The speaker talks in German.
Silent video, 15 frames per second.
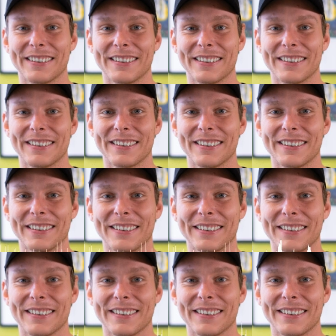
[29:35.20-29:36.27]
gibt es
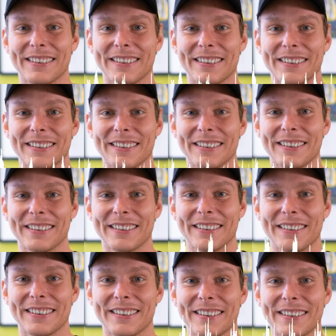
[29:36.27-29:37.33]
fantastische
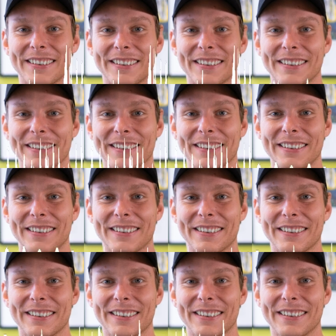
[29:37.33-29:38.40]
Wettkämpfe, also alleine
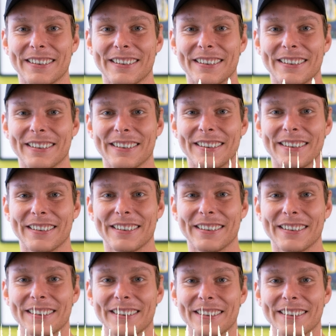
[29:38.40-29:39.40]
ja hier in Deutschland auch,